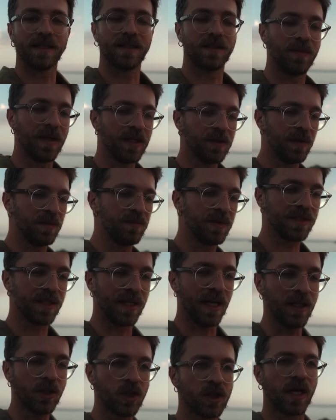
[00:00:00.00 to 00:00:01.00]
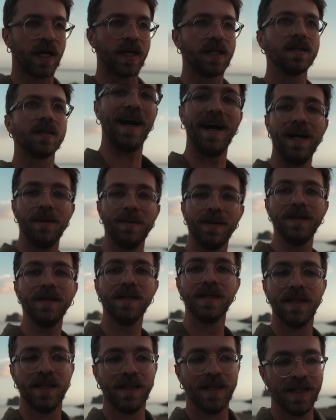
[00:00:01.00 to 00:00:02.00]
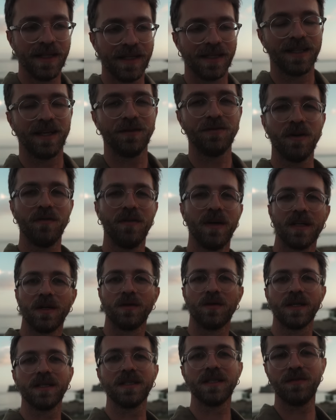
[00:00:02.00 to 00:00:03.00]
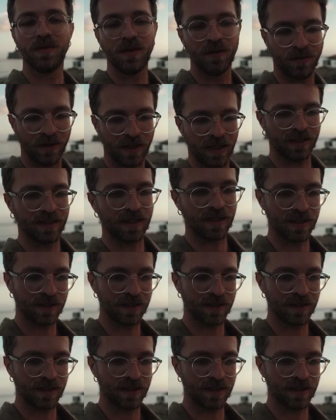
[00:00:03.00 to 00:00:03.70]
es ist manchmal ein bisschen anstrengend, aber dafür haben wir halt auch richtig viel von der Insel